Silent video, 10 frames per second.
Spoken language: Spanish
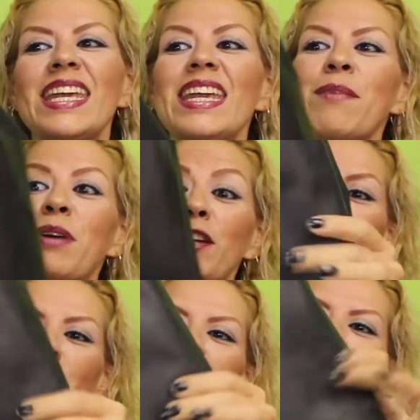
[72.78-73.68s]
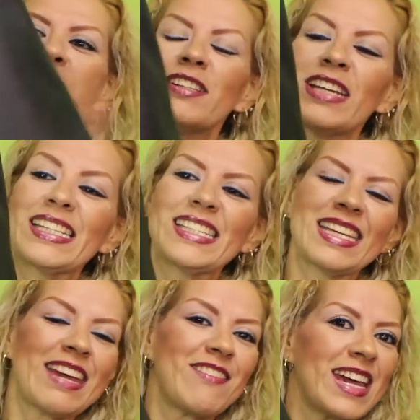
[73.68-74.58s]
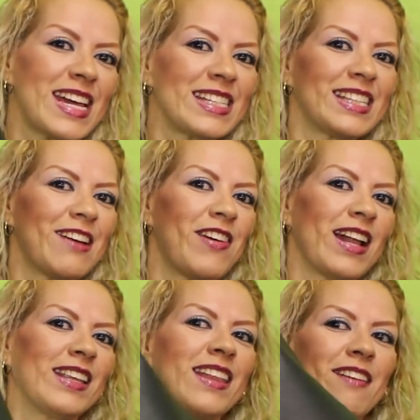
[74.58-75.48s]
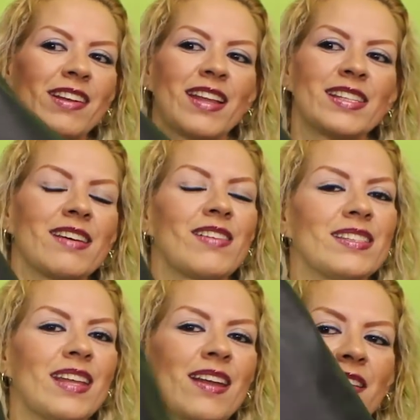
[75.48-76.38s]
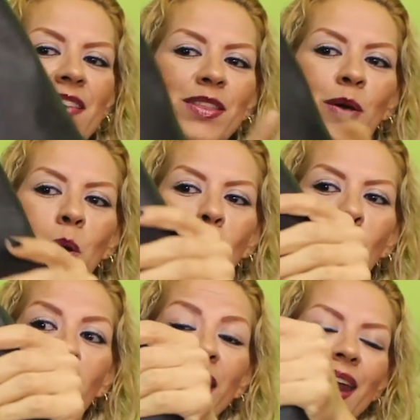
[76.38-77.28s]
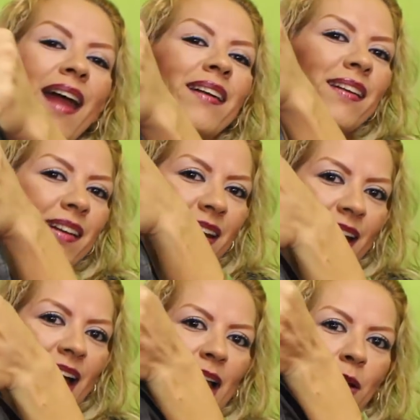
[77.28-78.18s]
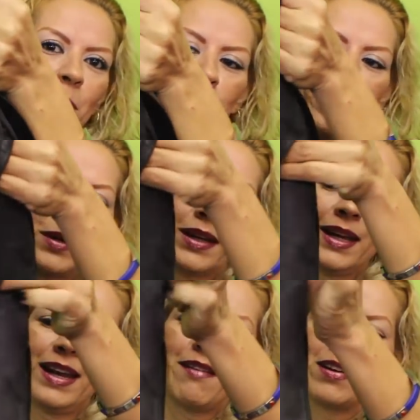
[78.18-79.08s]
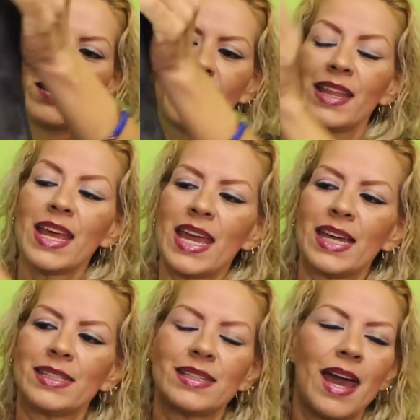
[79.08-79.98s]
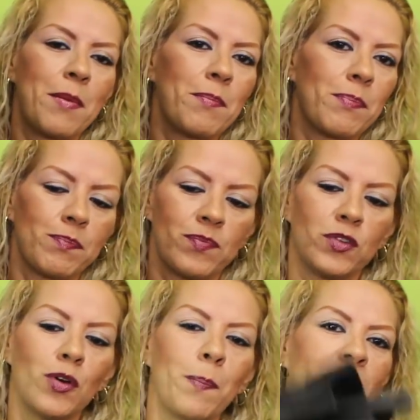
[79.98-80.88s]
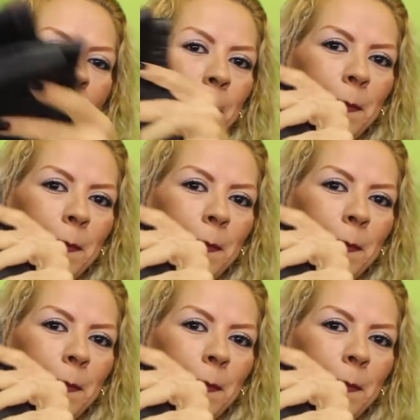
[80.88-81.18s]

Y bueno, yo la persona que se lleve esta falda de verdad se va a estar llevando un gran regalo, porque la verdad está Súper